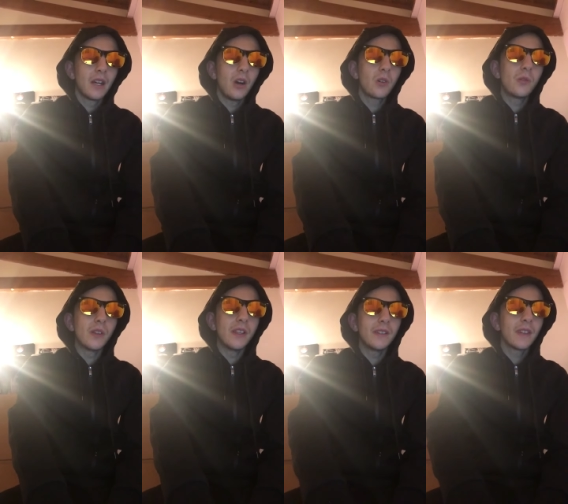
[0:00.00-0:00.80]
En
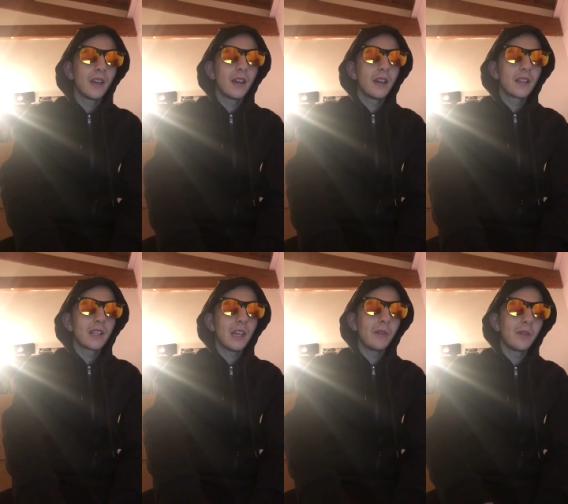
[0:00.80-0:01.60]
coulisses,
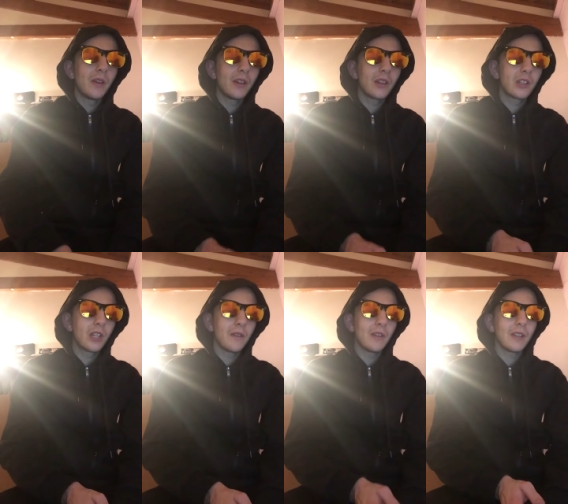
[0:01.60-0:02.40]

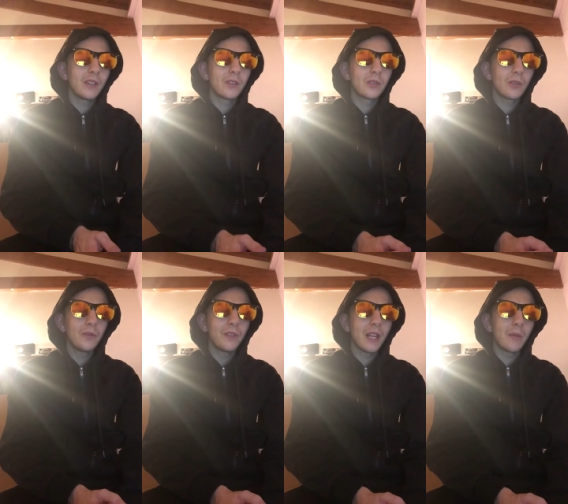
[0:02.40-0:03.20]
Kevin Owens trouve
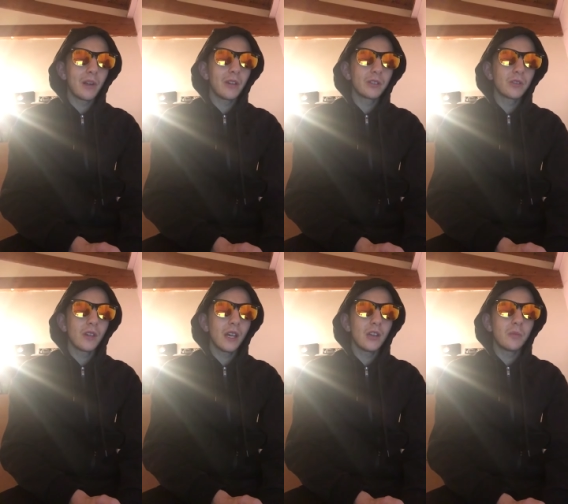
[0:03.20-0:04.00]
finalement la voiture
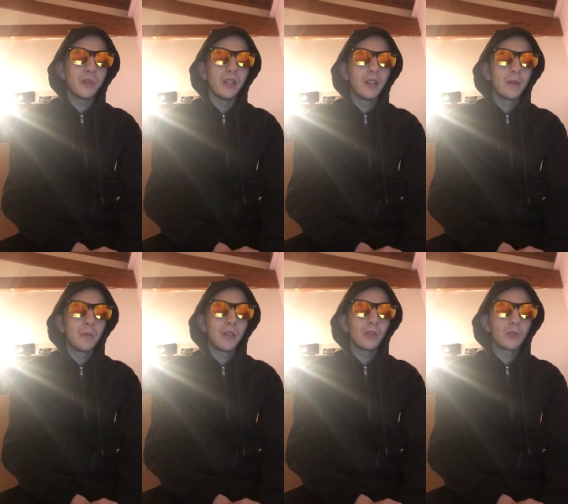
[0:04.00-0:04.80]
de AOP,
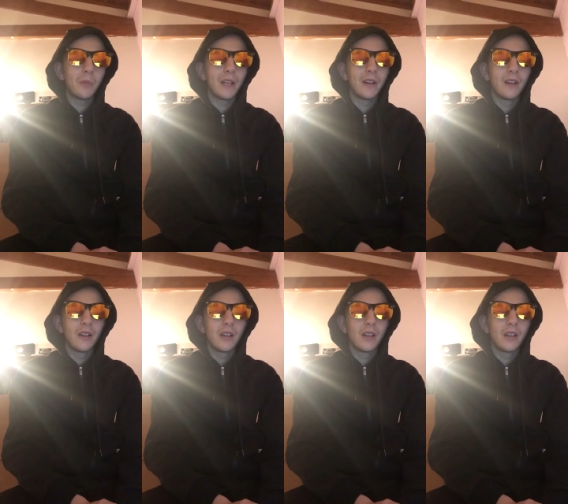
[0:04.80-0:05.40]
mais ils ne sont pas là.